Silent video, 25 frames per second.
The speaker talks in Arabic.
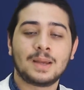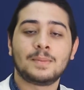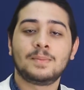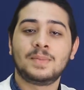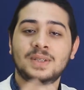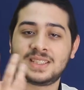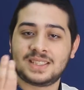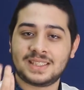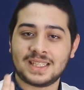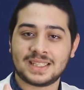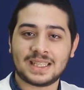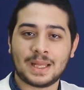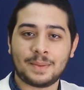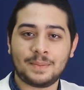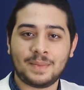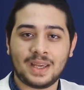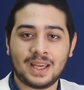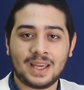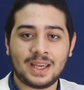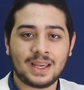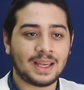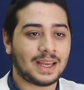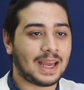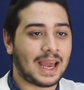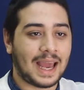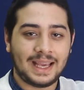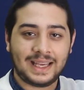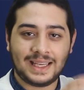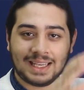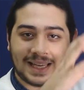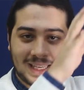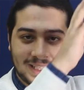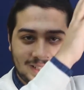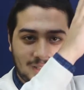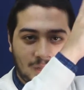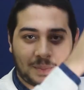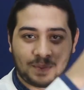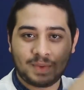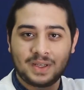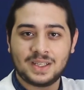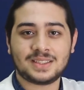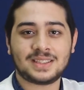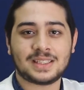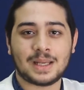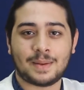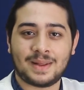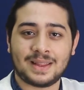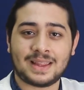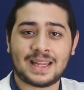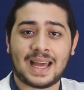باستخدام ايه اي ضمير
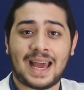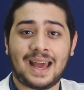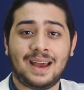زي ما انت